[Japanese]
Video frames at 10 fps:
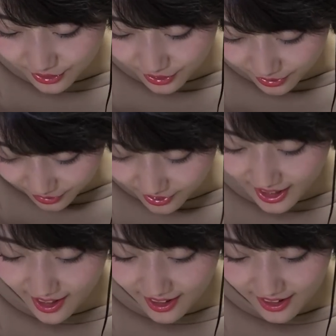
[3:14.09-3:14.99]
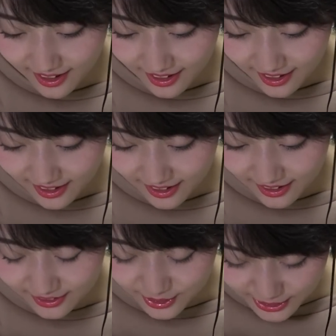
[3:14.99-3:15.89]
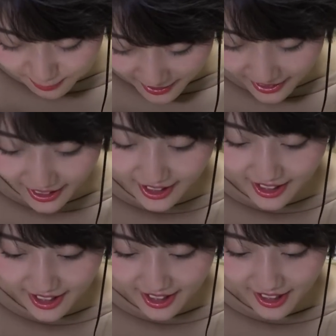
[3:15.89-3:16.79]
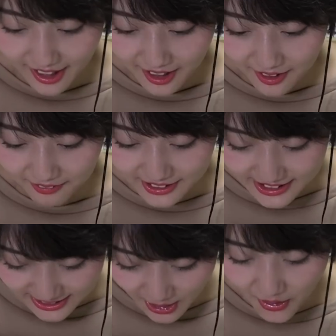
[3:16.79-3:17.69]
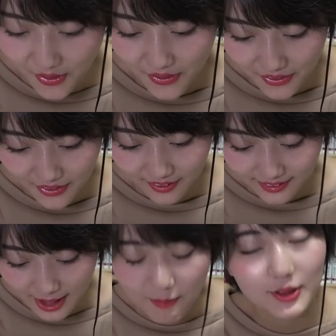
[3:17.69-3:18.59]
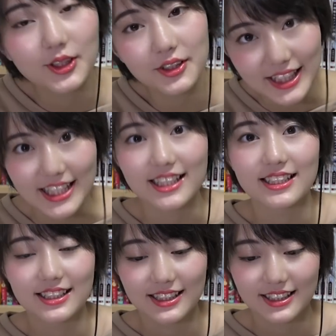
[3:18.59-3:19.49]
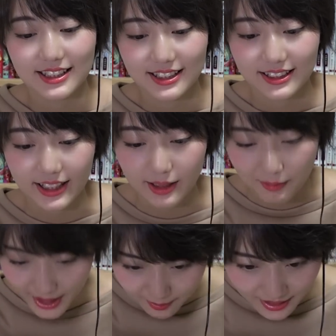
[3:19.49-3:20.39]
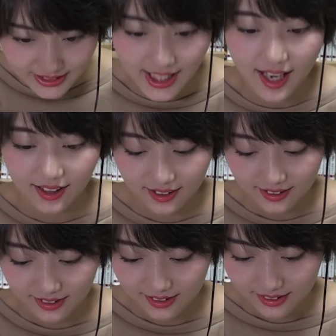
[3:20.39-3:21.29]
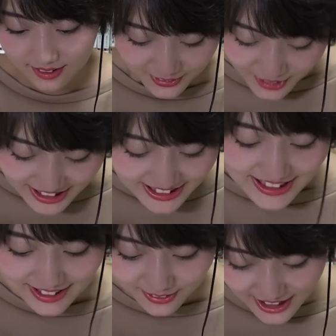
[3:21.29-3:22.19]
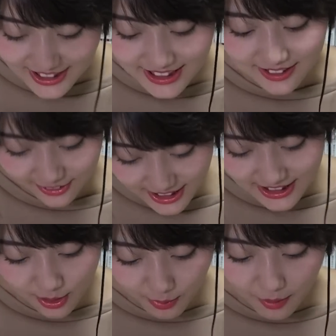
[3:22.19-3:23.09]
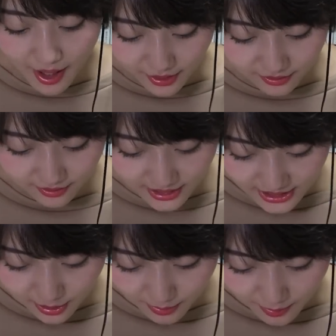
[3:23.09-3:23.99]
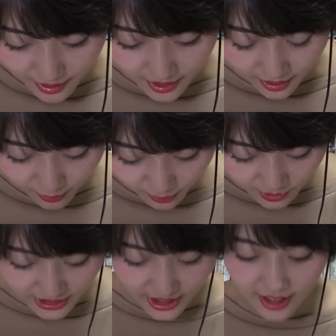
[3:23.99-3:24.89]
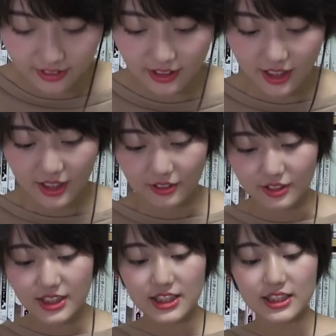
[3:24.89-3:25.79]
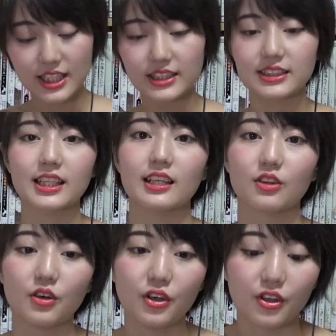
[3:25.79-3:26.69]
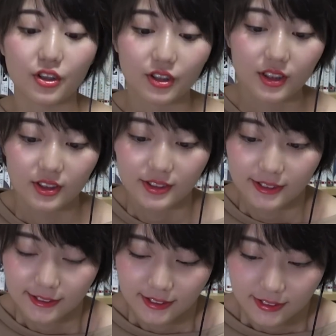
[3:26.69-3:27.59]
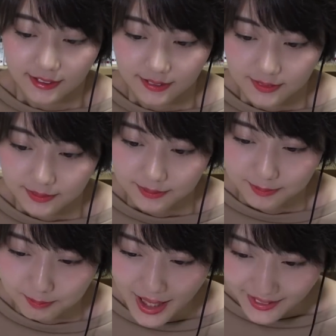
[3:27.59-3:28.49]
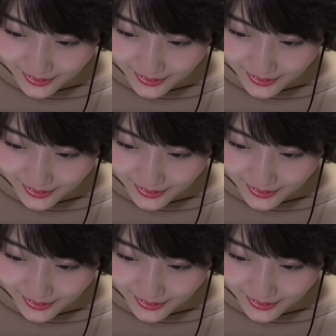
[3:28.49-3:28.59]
ということでルシファーが私の手元にやってまいりました嬉しい嬉しい嬉しい思いはある嬉しい思いはあるあるここにいない嬉しいですけどうん、パ